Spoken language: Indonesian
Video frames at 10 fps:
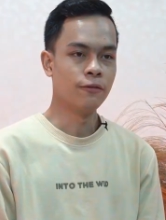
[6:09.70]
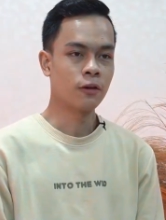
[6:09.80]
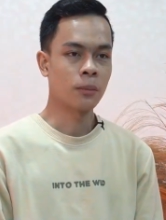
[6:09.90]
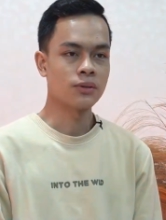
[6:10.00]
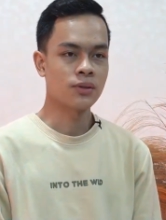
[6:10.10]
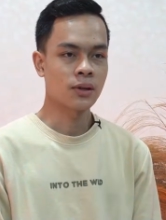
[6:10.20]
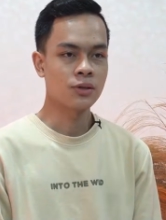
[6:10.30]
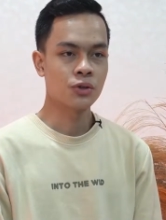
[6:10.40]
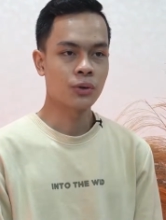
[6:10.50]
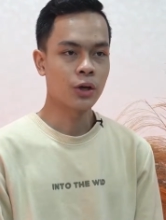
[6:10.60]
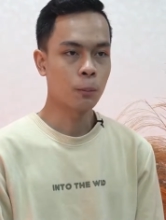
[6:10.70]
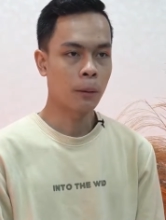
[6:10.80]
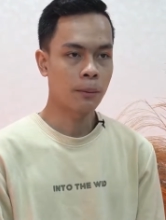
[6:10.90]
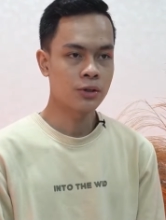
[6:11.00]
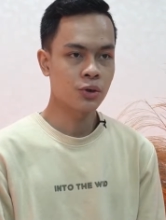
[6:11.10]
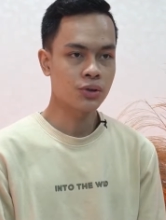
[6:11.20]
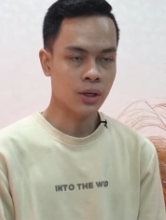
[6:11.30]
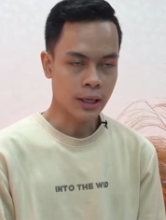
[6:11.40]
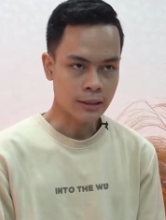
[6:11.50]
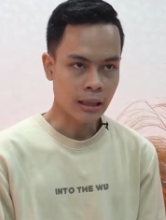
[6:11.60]
Informasi selanjutnya, People
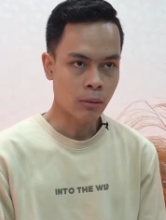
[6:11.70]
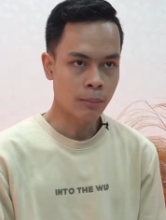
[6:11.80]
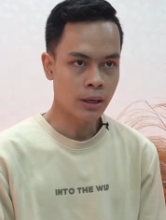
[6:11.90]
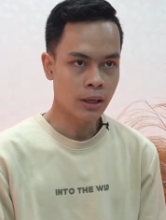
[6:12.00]
Yogyakarta